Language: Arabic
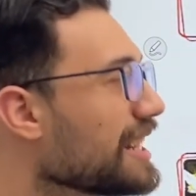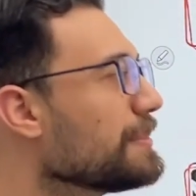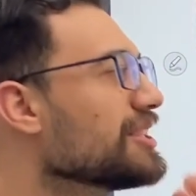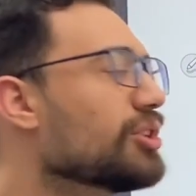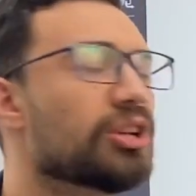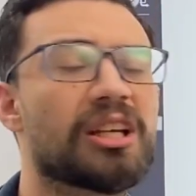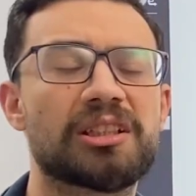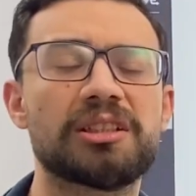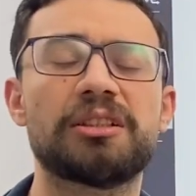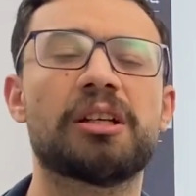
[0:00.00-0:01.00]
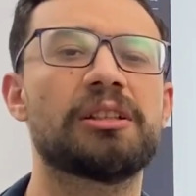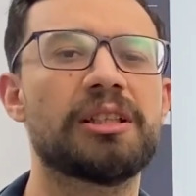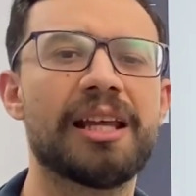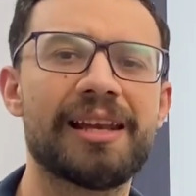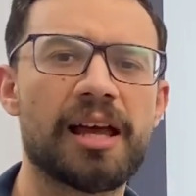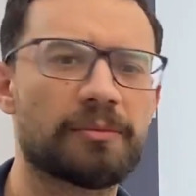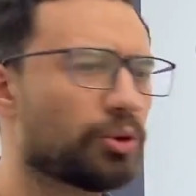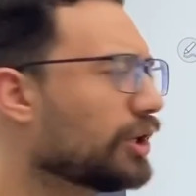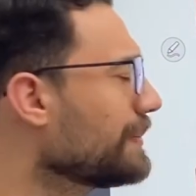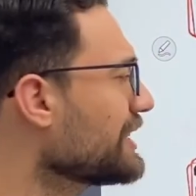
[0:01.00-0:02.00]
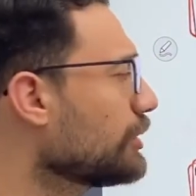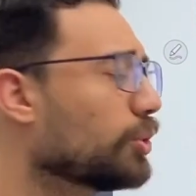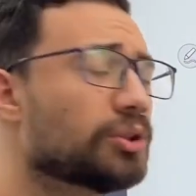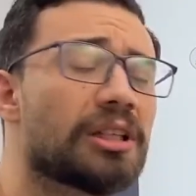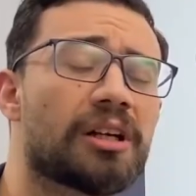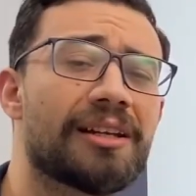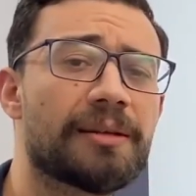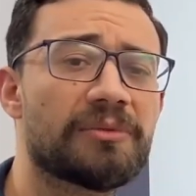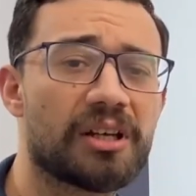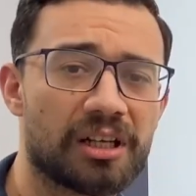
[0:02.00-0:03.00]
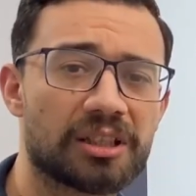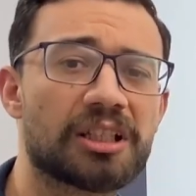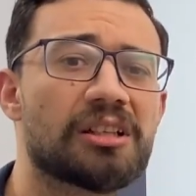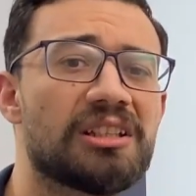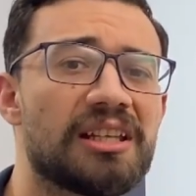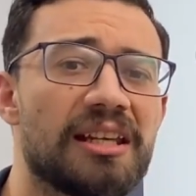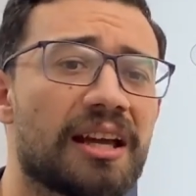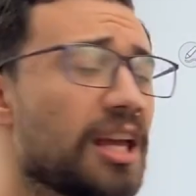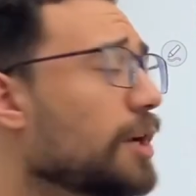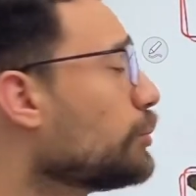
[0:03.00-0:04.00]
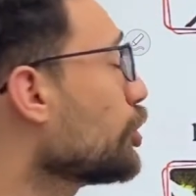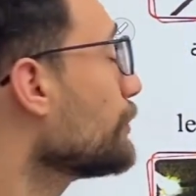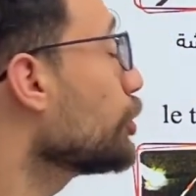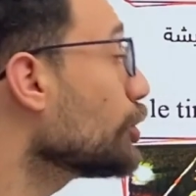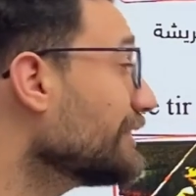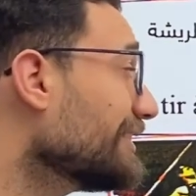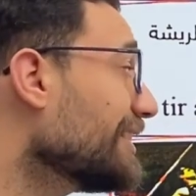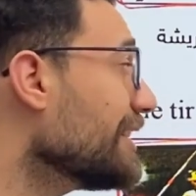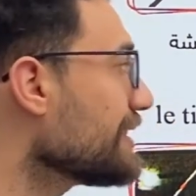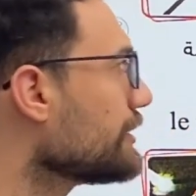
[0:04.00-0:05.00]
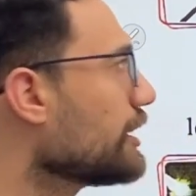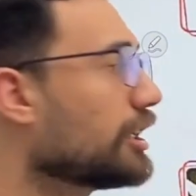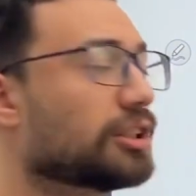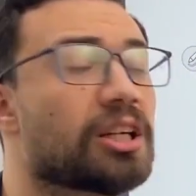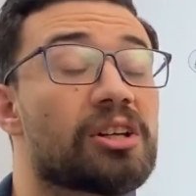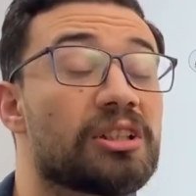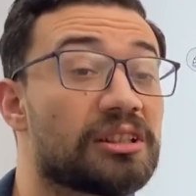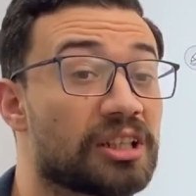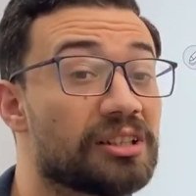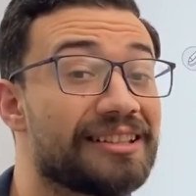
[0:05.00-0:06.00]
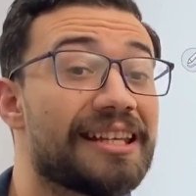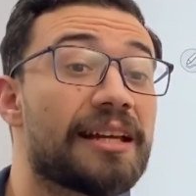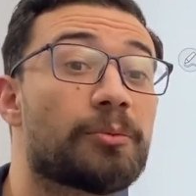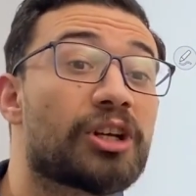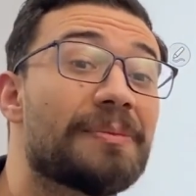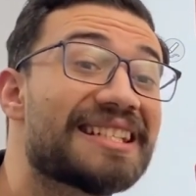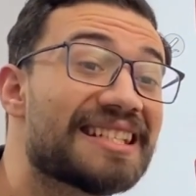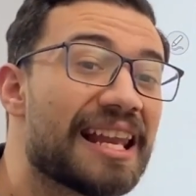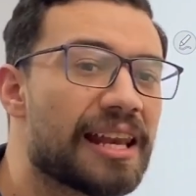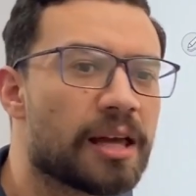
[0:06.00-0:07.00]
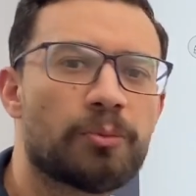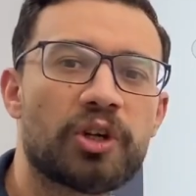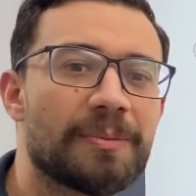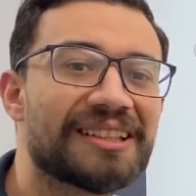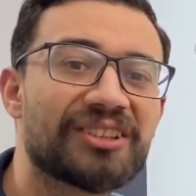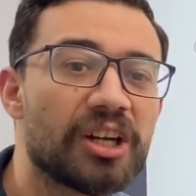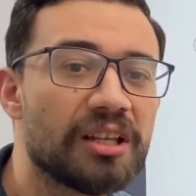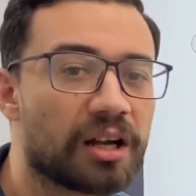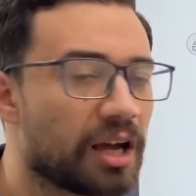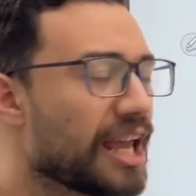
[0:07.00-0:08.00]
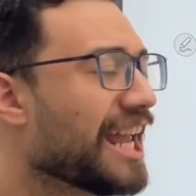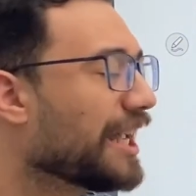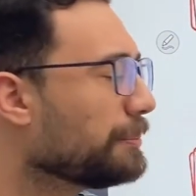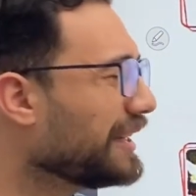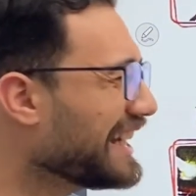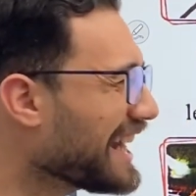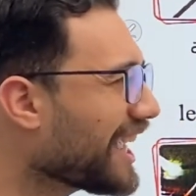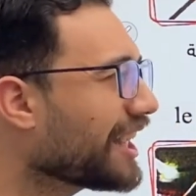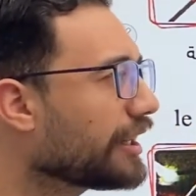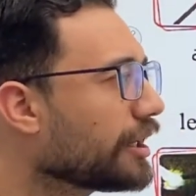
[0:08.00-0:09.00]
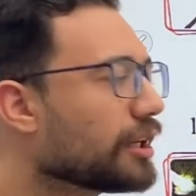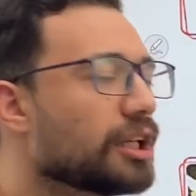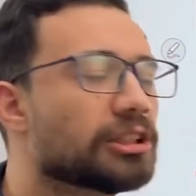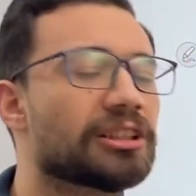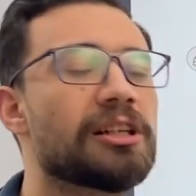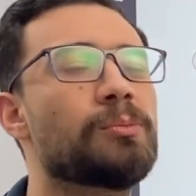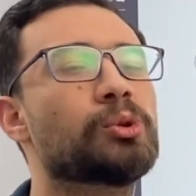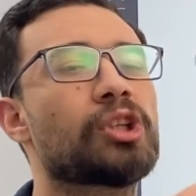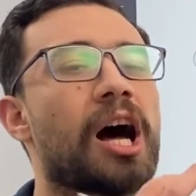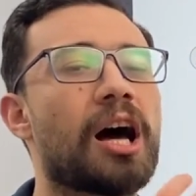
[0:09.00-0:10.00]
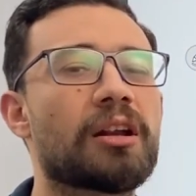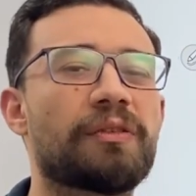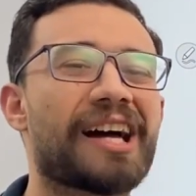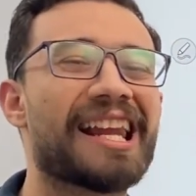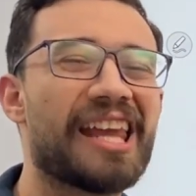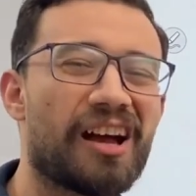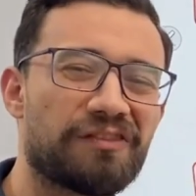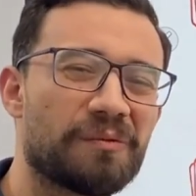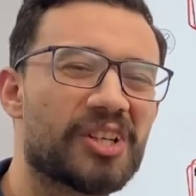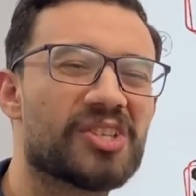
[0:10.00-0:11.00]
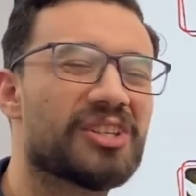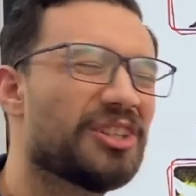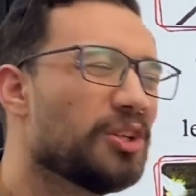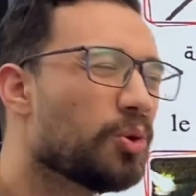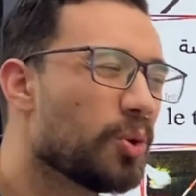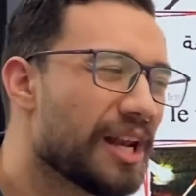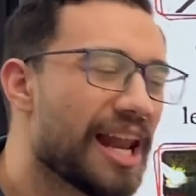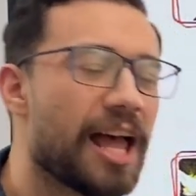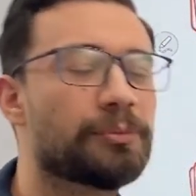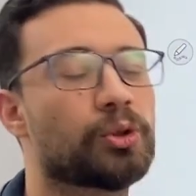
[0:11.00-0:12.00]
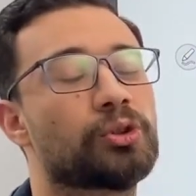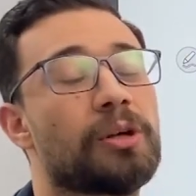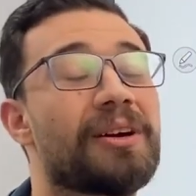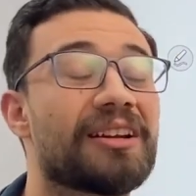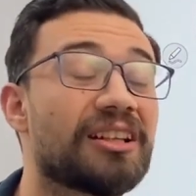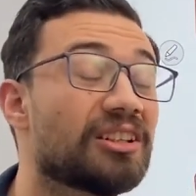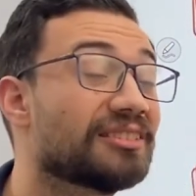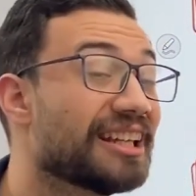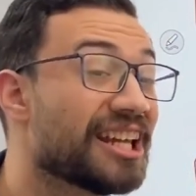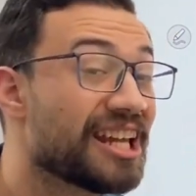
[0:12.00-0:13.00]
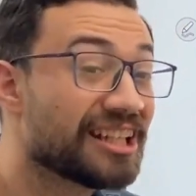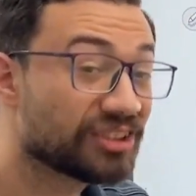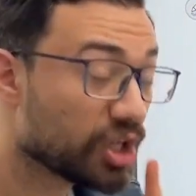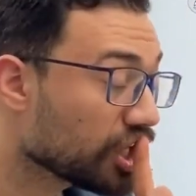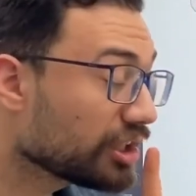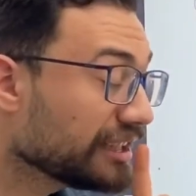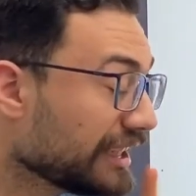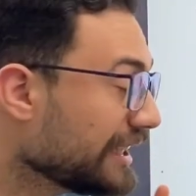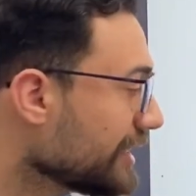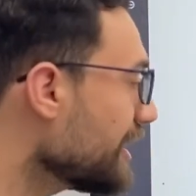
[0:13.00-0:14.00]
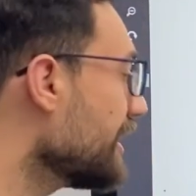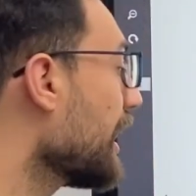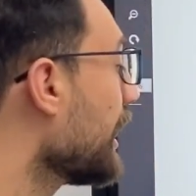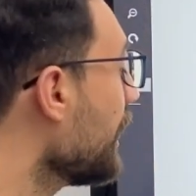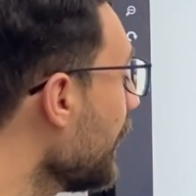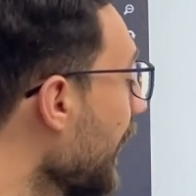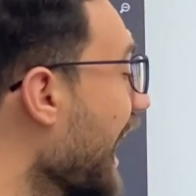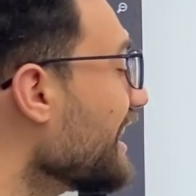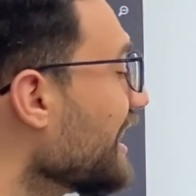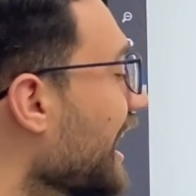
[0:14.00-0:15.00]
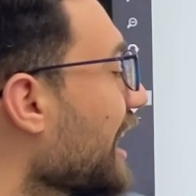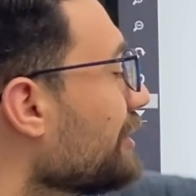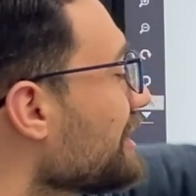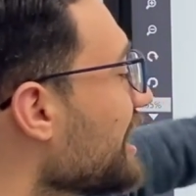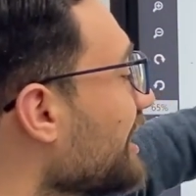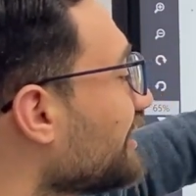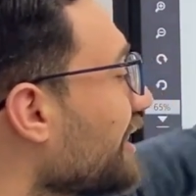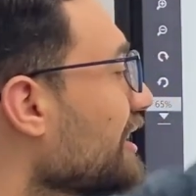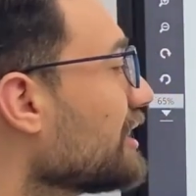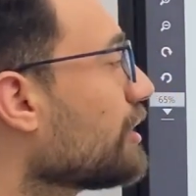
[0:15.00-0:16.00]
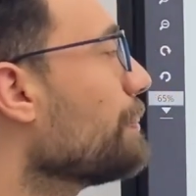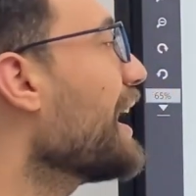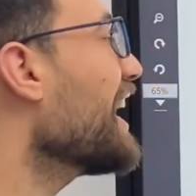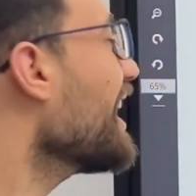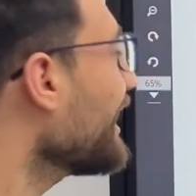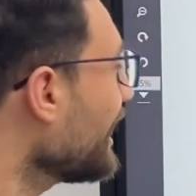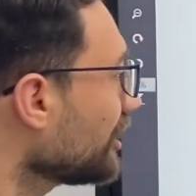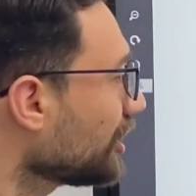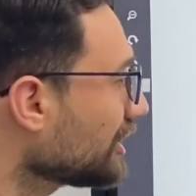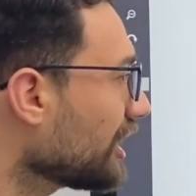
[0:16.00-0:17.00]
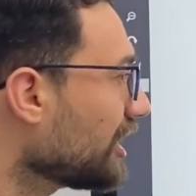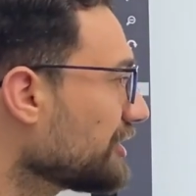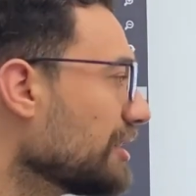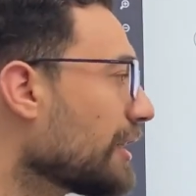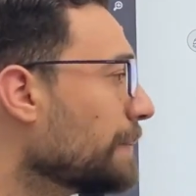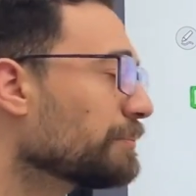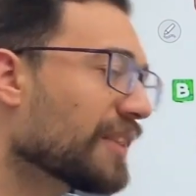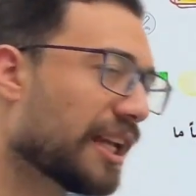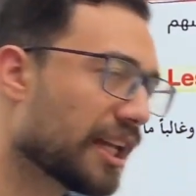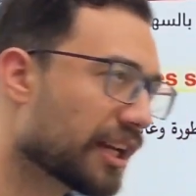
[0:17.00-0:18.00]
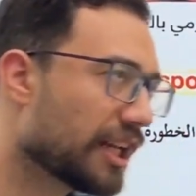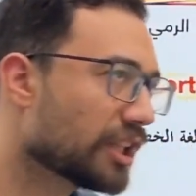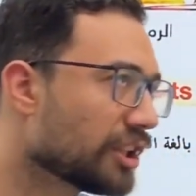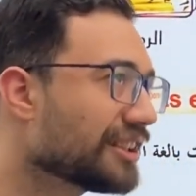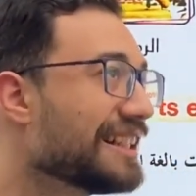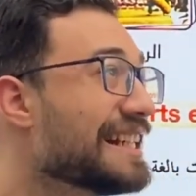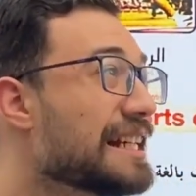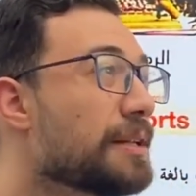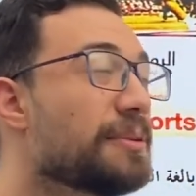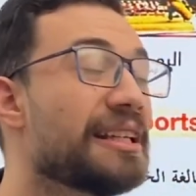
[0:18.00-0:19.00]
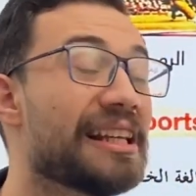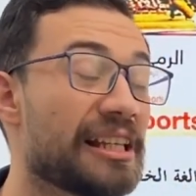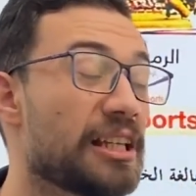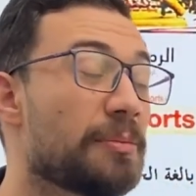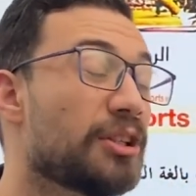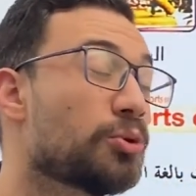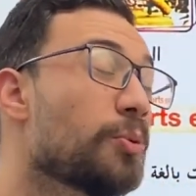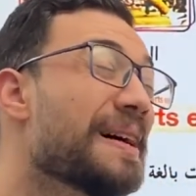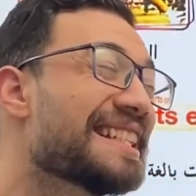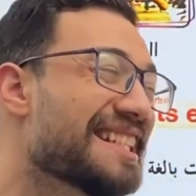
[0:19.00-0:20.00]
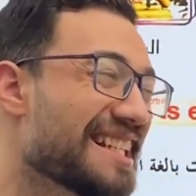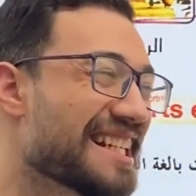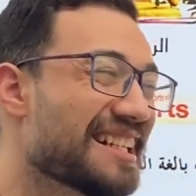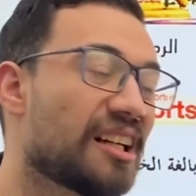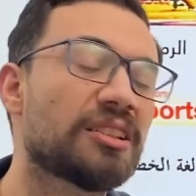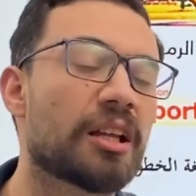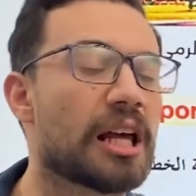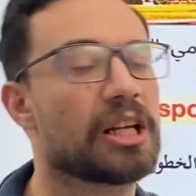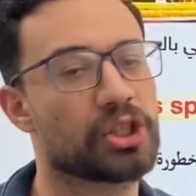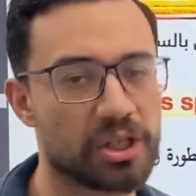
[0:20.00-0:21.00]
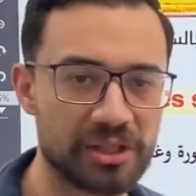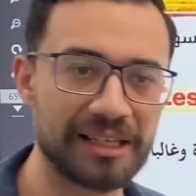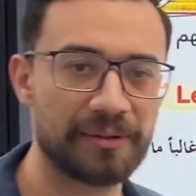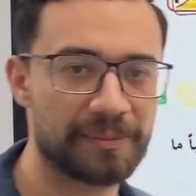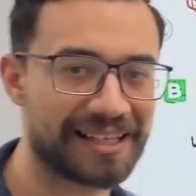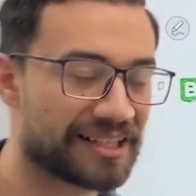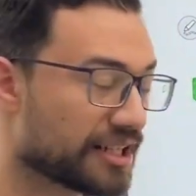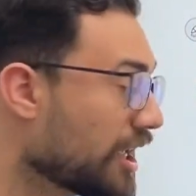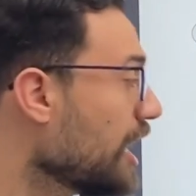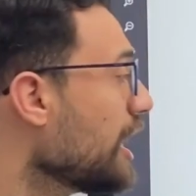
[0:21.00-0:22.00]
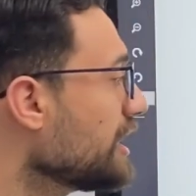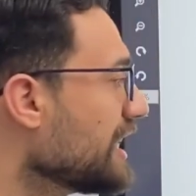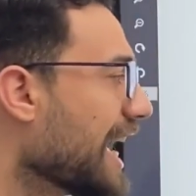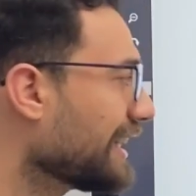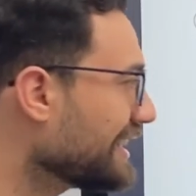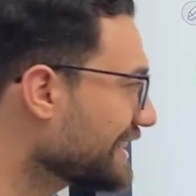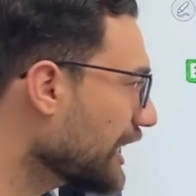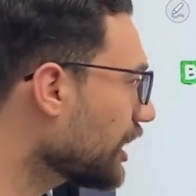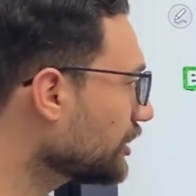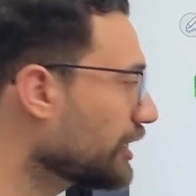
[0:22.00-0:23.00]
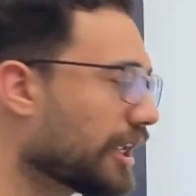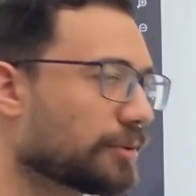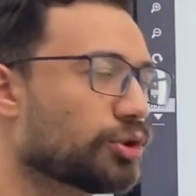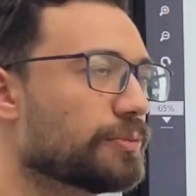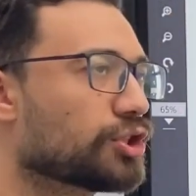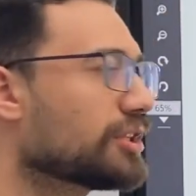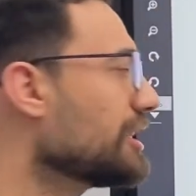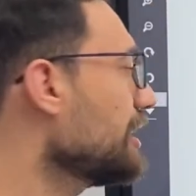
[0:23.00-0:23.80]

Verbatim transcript: يا مستر الرياضات التقليديه لا ممكن مثلا كره القدم دي رياضه تقليديه ممكن كره التنس دي رياضه تقليديه ممكن السله ممكن الطايره من الاخر الرياضات المتعارف عليها في مصر دي كلها بتعتبر رياضات ايه تقليديه انقل على الجزئيه الثانيه طب ما هي الرياضات الخطيره هي الرياضات اللي بي... اللي بتمثل خطر على الشخص اللي بيمارسها يعني ازاي خطر يعني ممكن الشخص